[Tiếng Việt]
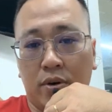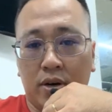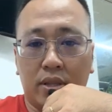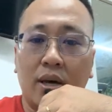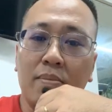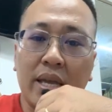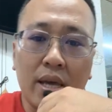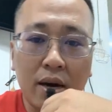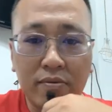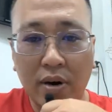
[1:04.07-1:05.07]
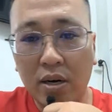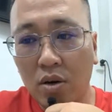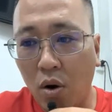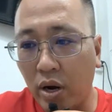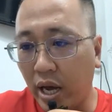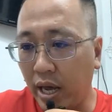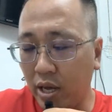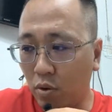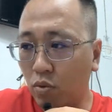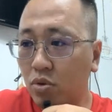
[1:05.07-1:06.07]
người tới bây giờ vẫn còn
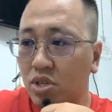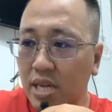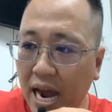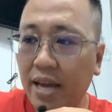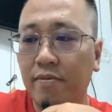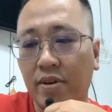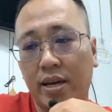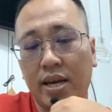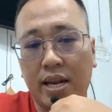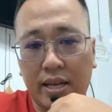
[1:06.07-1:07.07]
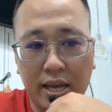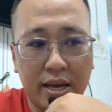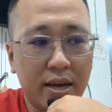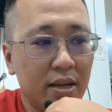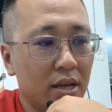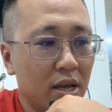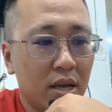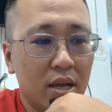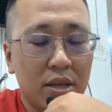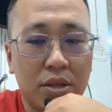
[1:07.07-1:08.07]
hiểu sai về cái định nghĩa
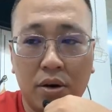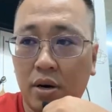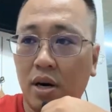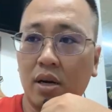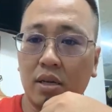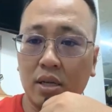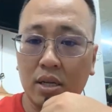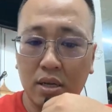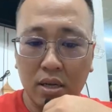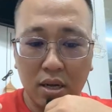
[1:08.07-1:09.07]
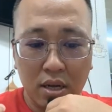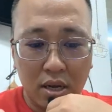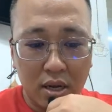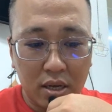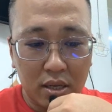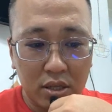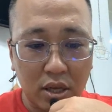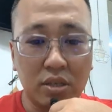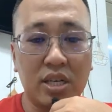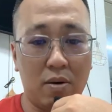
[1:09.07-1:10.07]
giữa
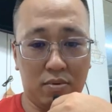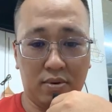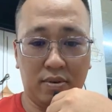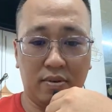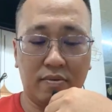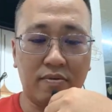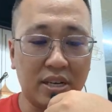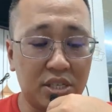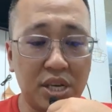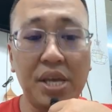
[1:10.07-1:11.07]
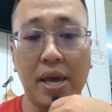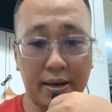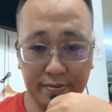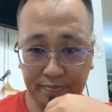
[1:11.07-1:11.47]
tự trọng và sĩ diện